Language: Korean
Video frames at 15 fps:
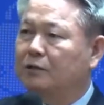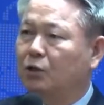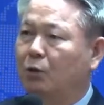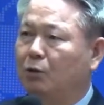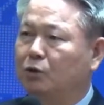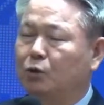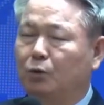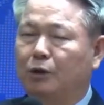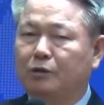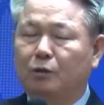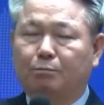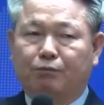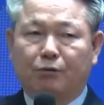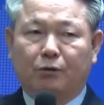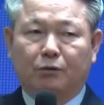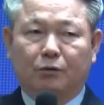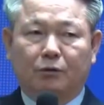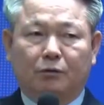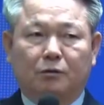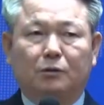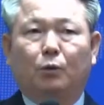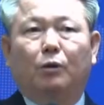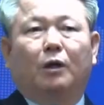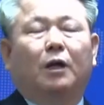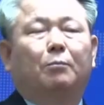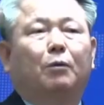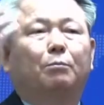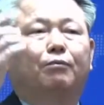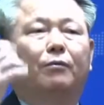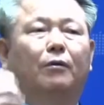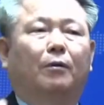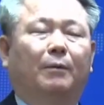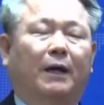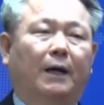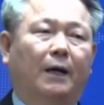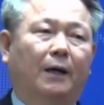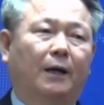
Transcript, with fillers: 성소에서 불렀던 그 노래를 한번 불러봐.